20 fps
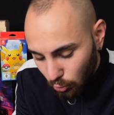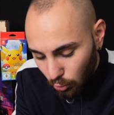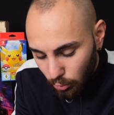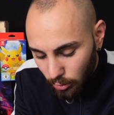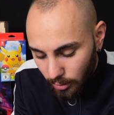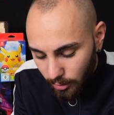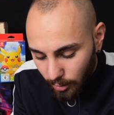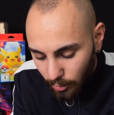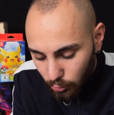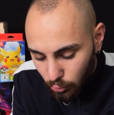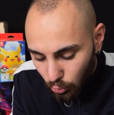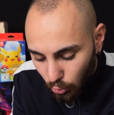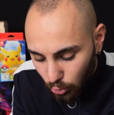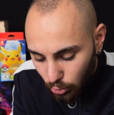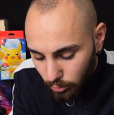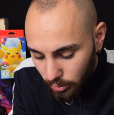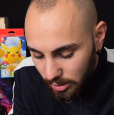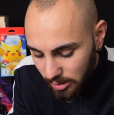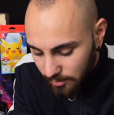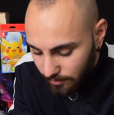Dunklerer
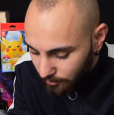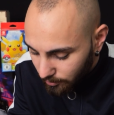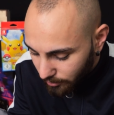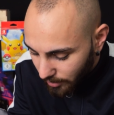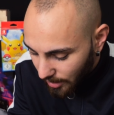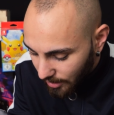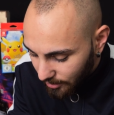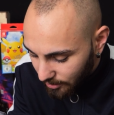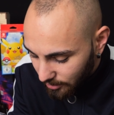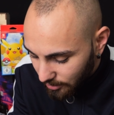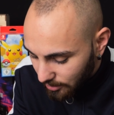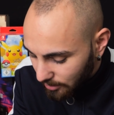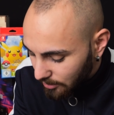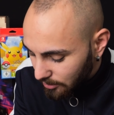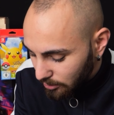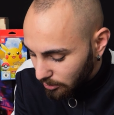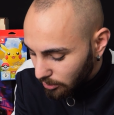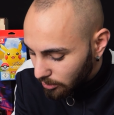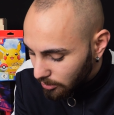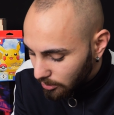Ton ist made
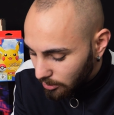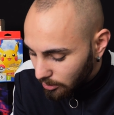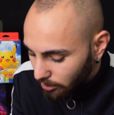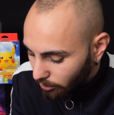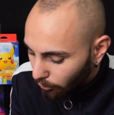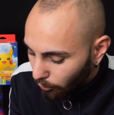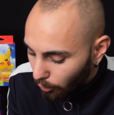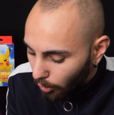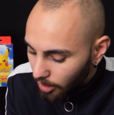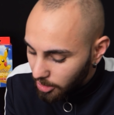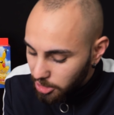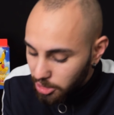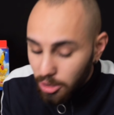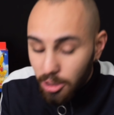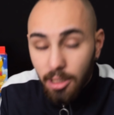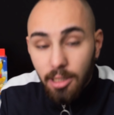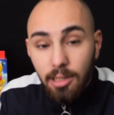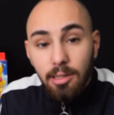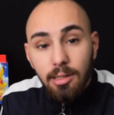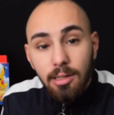in
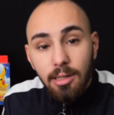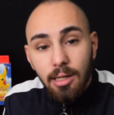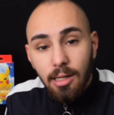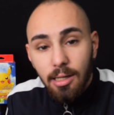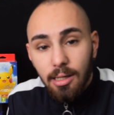Russia,